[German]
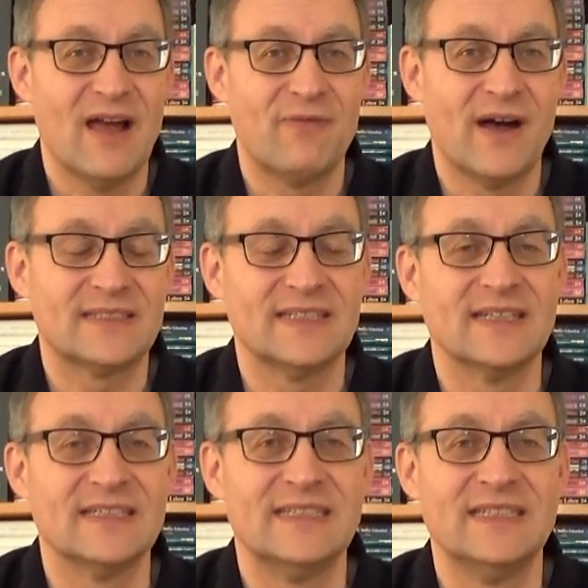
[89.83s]
erfahrt
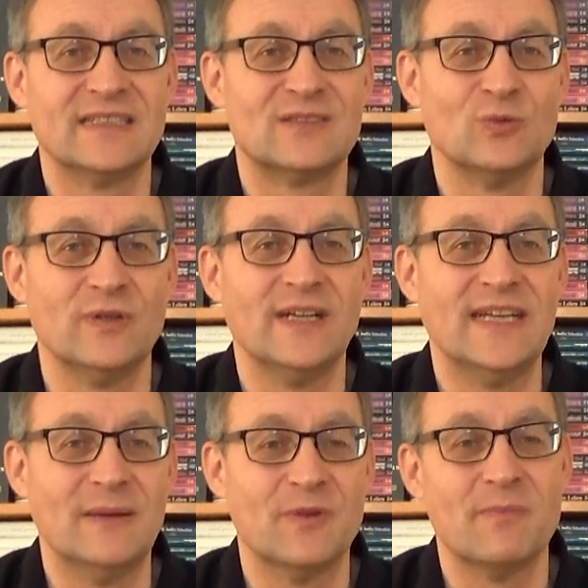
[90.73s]
ihr dann hier zu
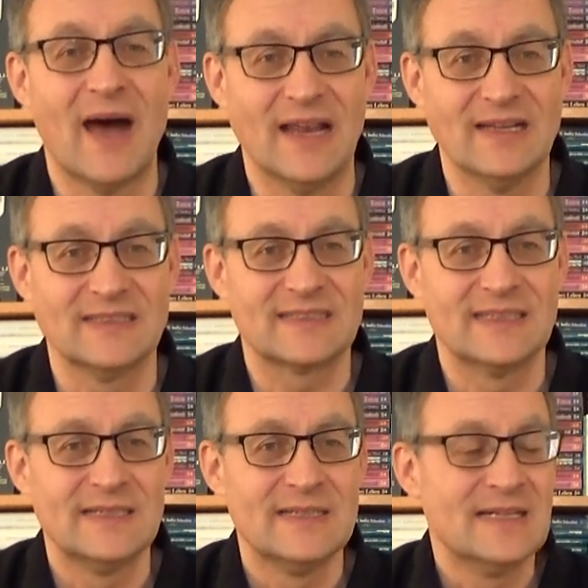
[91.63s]
gegebenem Anlass.